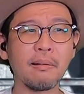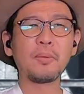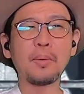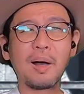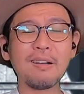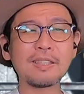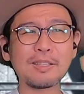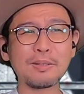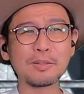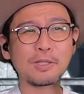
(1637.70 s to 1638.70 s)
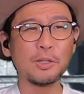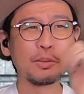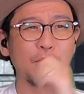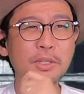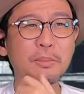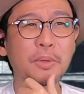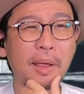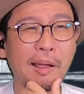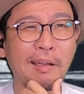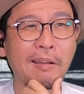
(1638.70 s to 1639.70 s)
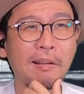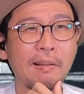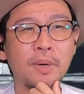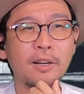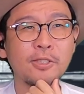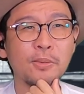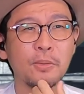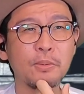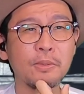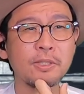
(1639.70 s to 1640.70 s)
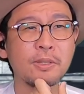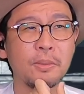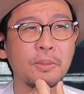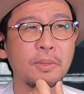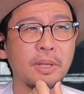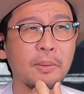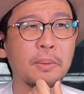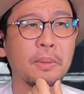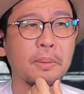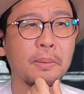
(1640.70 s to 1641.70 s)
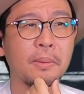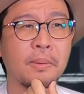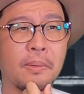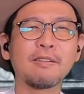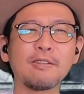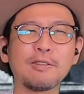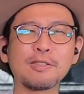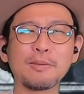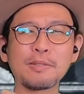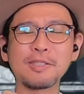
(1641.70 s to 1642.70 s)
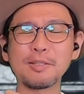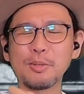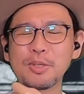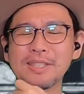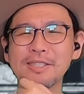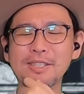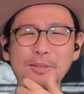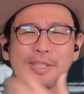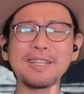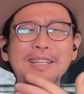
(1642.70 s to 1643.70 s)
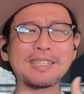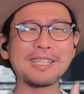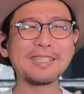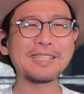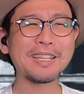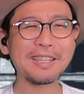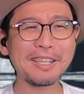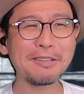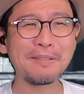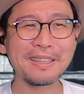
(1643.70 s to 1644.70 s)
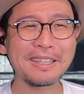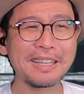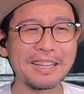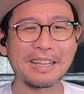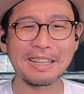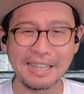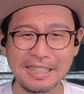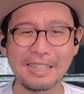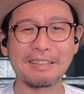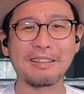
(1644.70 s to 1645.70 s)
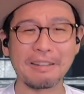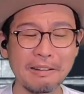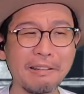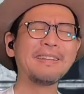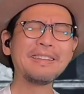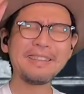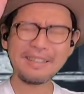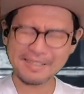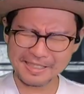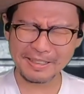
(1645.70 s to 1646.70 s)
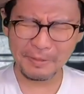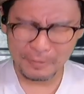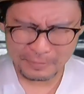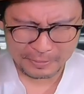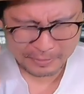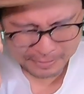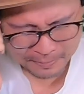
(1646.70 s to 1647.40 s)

このアキくんのその武器もね、まあ相当すごいんだろうけど。いや、けどその凄さ、凄さが全然際立たない回だったね。え、てかさ、本当に